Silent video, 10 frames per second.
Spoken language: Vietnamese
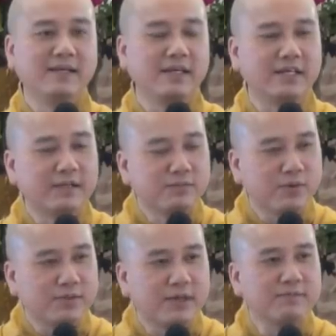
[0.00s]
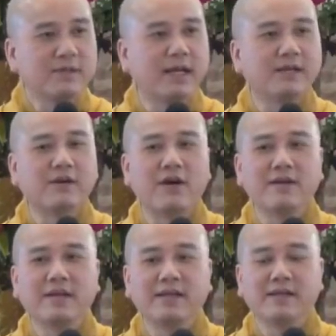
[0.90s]
thì vậy trong cuộc sống này
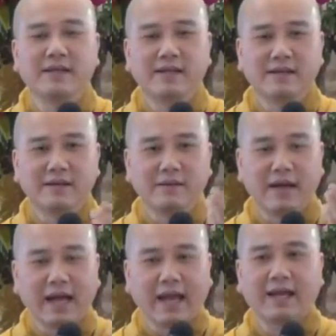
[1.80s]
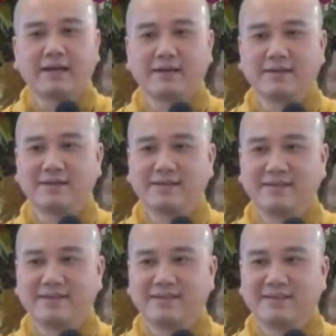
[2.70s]
có gì ăn
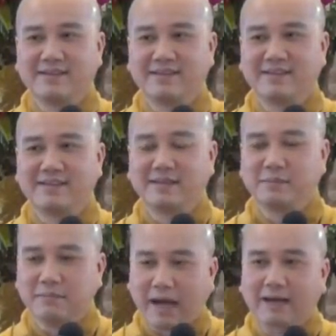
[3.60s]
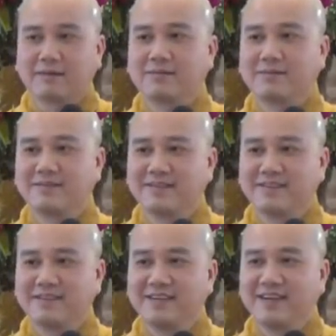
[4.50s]
mặc
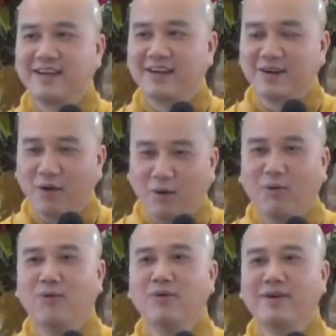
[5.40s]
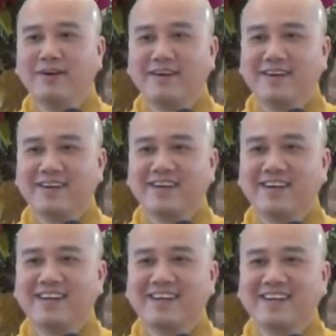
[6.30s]
ngủ
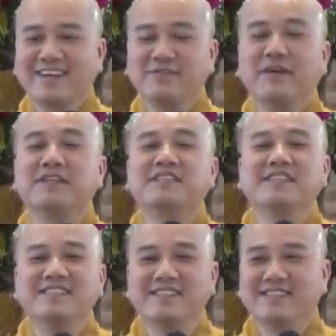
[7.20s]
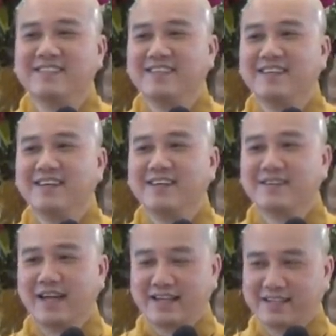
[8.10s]
vệ sinh
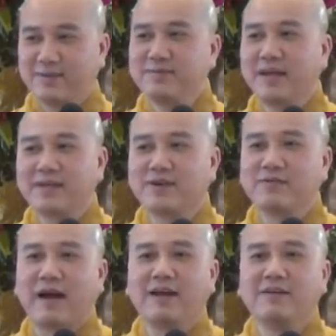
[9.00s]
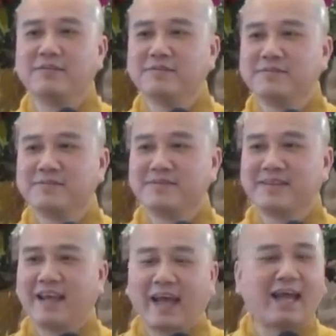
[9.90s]
đại tiểu nghĩ có phải không
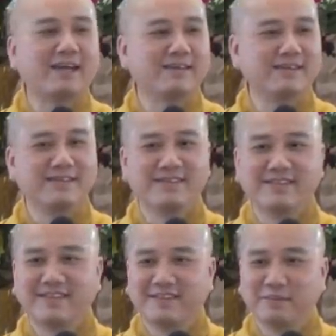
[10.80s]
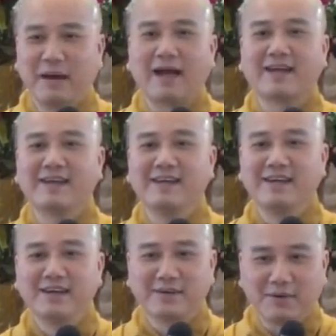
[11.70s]
ăn mặc
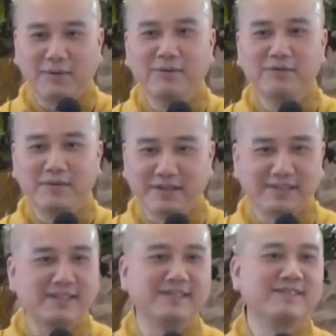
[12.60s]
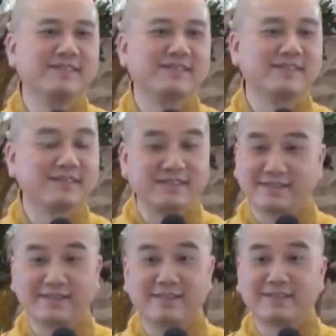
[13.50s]
ngủ vệ sinh
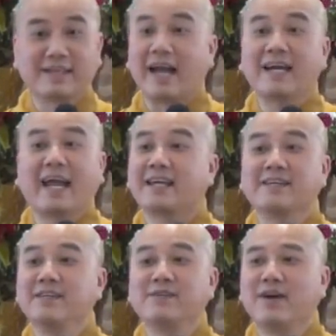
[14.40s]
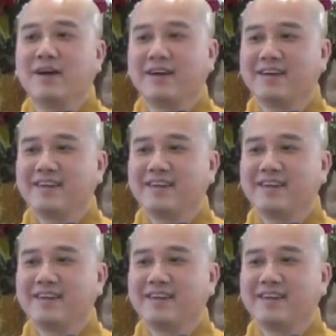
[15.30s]
cả ngày cứ nhiêu đó